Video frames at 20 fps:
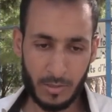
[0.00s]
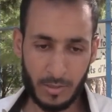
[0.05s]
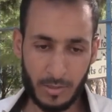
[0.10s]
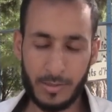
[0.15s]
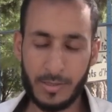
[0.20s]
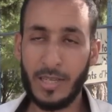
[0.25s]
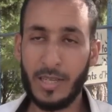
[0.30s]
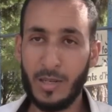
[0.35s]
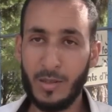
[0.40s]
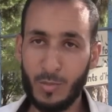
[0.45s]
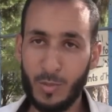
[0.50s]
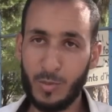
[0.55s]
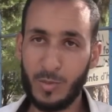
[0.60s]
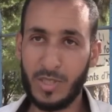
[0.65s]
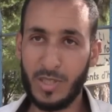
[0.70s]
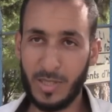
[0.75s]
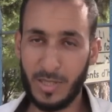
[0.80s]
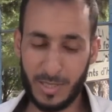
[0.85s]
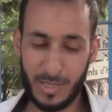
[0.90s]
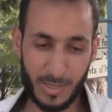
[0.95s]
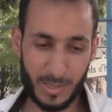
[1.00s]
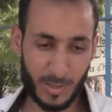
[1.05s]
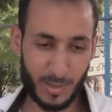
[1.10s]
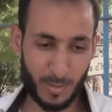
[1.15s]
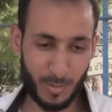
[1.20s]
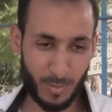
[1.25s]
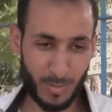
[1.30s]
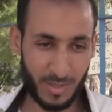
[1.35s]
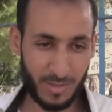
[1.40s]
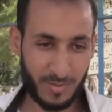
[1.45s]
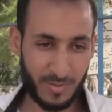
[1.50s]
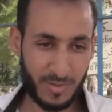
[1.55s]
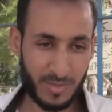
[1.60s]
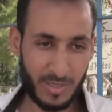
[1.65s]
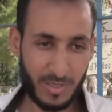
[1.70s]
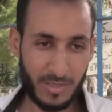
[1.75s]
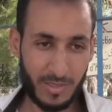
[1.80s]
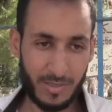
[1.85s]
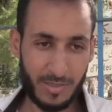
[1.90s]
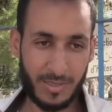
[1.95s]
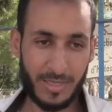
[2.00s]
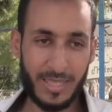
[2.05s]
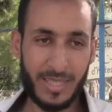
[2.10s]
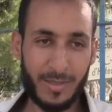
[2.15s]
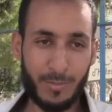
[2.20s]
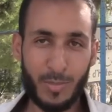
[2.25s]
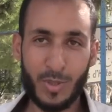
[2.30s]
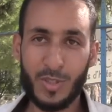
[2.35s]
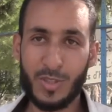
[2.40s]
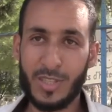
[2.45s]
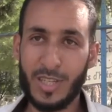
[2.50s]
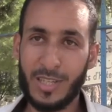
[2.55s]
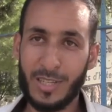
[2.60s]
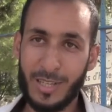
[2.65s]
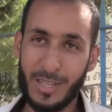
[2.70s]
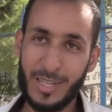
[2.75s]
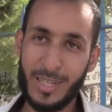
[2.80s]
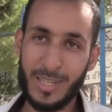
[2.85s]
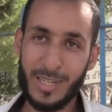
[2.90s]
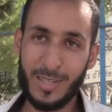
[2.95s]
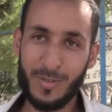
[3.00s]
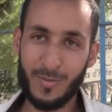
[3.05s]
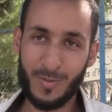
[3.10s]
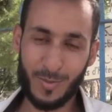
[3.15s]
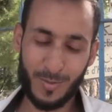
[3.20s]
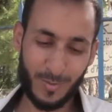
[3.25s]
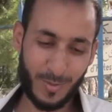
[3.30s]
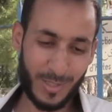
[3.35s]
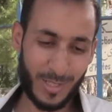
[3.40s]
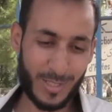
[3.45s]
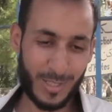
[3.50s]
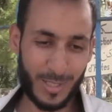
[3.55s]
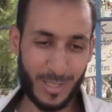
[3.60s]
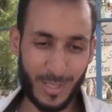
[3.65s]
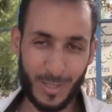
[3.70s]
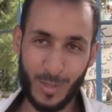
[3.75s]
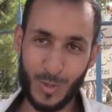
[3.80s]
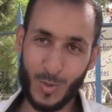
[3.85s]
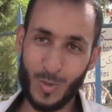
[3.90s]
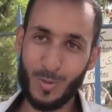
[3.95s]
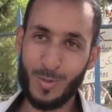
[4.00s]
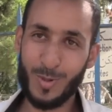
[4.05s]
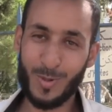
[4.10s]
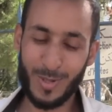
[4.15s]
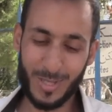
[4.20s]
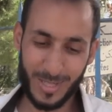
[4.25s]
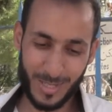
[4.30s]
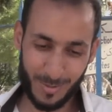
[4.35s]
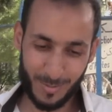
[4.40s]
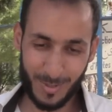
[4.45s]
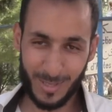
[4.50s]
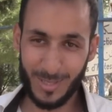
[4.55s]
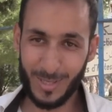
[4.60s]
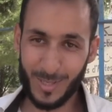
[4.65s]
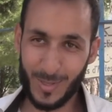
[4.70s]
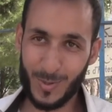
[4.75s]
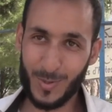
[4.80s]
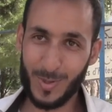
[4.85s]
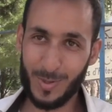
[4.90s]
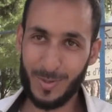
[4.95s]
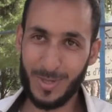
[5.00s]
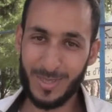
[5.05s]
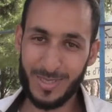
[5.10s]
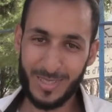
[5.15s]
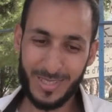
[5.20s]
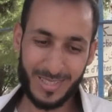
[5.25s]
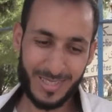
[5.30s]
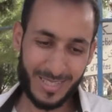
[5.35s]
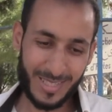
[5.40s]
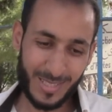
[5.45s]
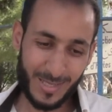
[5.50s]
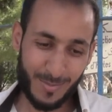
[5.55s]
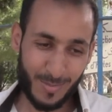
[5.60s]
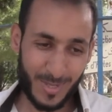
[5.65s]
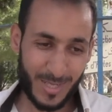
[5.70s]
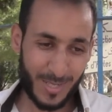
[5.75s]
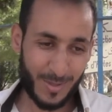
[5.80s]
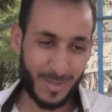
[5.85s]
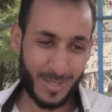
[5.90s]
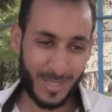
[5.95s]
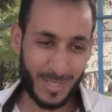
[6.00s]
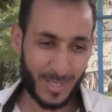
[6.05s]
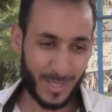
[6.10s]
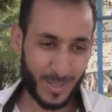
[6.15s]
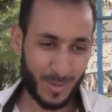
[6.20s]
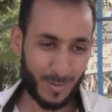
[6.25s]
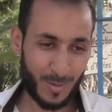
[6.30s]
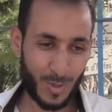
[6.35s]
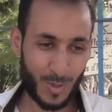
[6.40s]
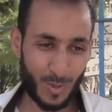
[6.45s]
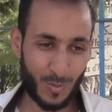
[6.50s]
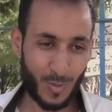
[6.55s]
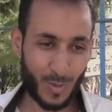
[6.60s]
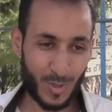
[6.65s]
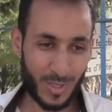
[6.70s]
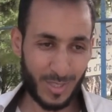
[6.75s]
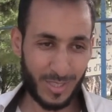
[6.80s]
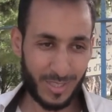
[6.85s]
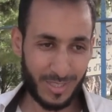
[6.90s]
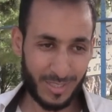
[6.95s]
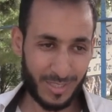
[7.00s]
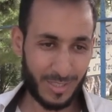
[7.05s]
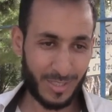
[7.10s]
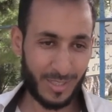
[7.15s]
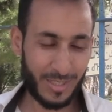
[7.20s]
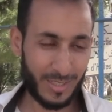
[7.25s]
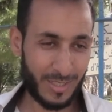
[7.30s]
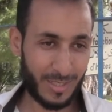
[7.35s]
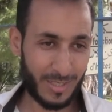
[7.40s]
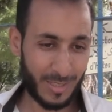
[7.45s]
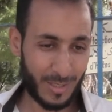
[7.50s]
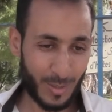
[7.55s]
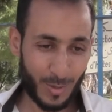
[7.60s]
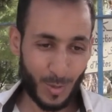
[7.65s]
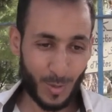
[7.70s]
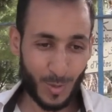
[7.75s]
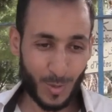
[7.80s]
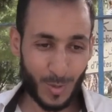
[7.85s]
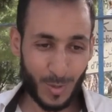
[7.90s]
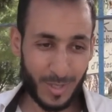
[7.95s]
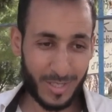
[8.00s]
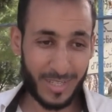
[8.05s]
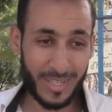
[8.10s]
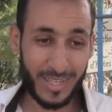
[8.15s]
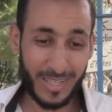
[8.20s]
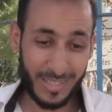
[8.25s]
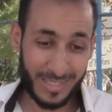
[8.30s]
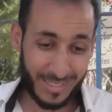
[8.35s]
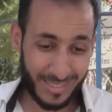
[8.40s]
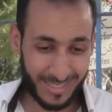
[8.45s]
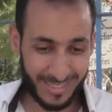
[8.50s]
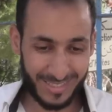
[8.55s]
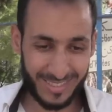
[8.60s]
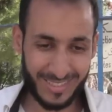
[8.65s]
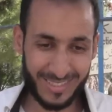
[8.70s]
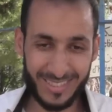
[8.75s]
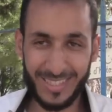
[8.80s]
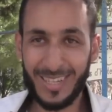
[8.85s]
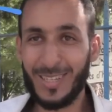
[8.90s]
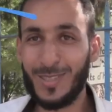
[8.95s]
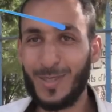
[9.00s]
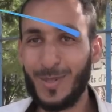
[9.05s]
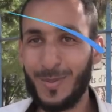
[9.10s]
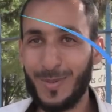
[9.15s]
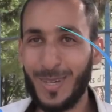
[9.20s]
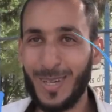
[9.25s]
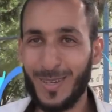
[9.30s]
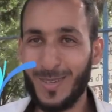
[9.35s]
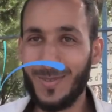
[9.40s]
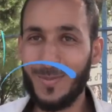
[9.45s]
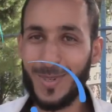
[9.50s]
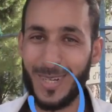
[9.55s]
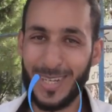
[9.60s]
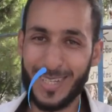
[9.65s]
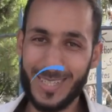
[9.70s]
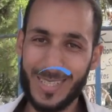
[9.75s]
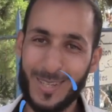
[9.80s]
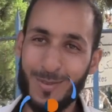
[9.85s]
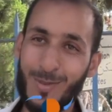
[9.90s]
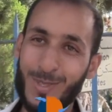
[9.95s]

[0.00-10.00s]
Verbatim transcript: السهل الممتنع كيتسمى صعيب باش تاخذ القرار في ثلاثه ديال الاجوبه ولا اربعه ديال الاجوبه كنتمنوا انهم يشوفوا شي شي شي حلول اخرى يقدوا بها الامور اكثر